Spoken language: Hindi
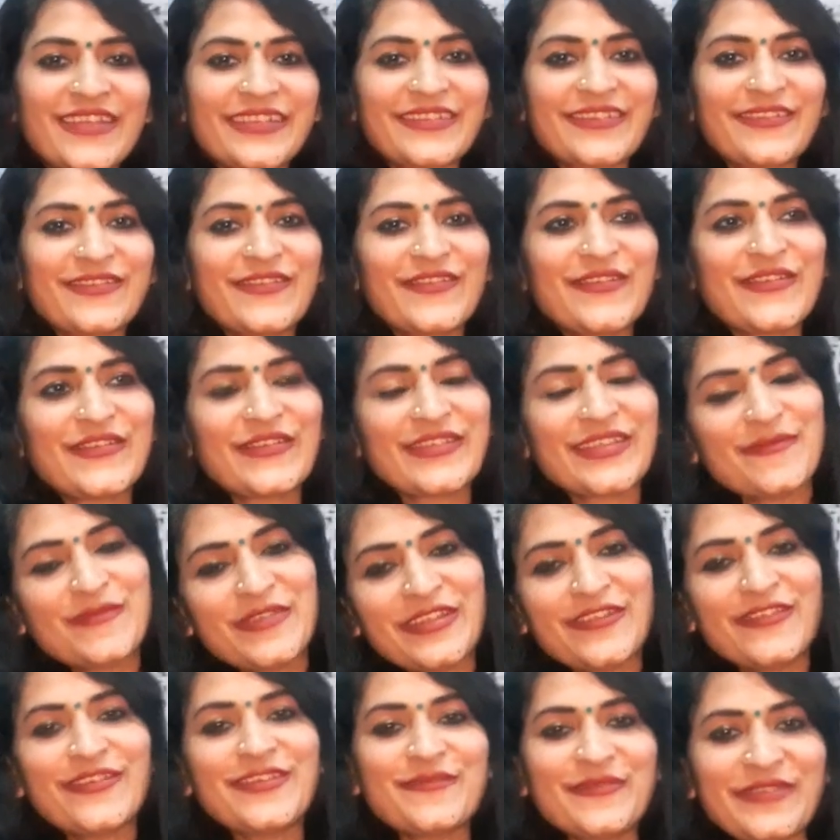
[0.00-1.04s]
वैसे तो
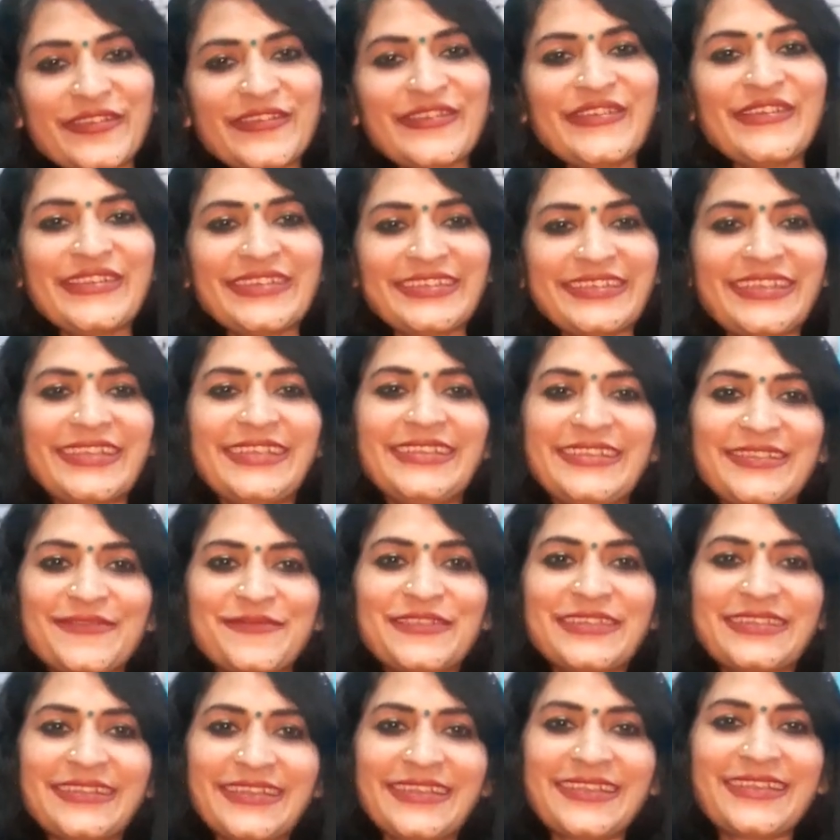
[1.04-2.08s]
सभी लोग अपने को अच्छा ही
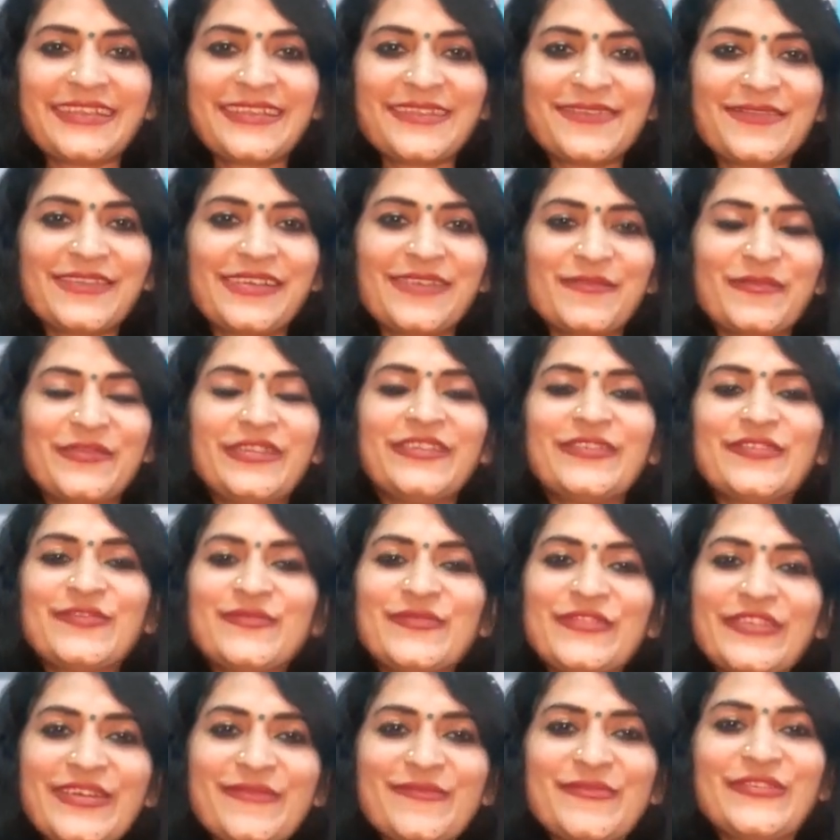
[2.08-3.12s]
समझते हैं अपने को
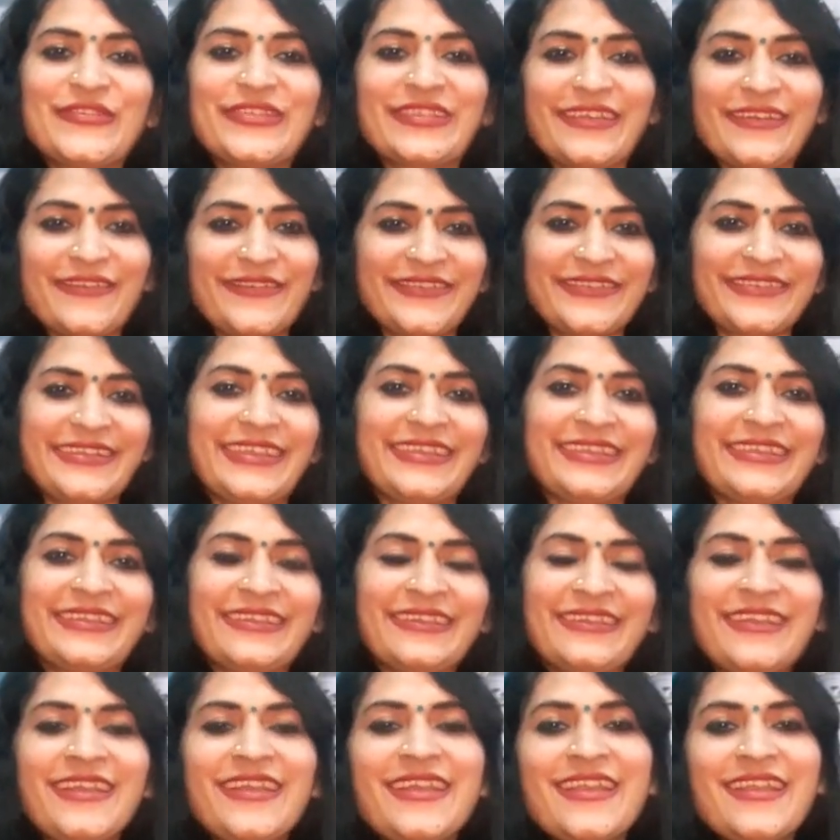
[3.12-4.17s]
बुरा बोलता कौन है
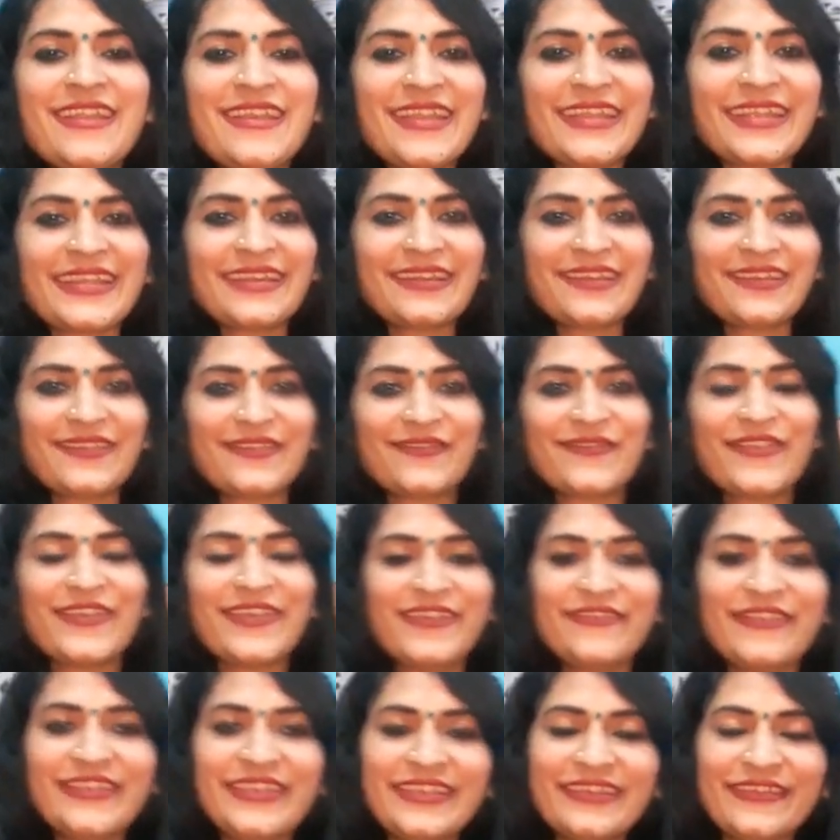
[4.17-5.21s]
लेकिन
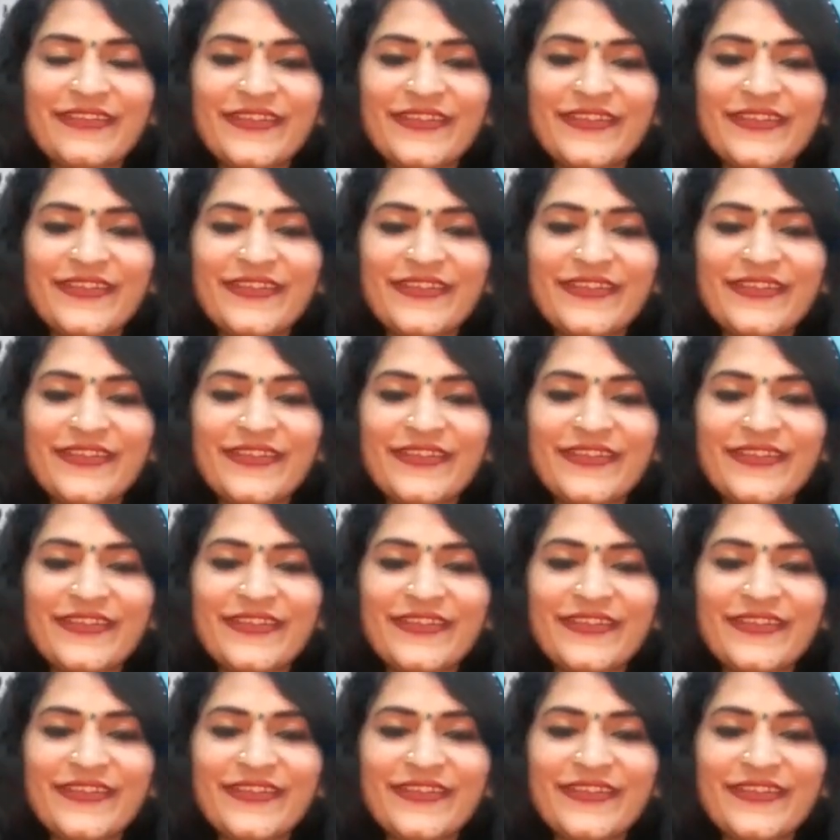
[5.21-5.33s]
फिर भी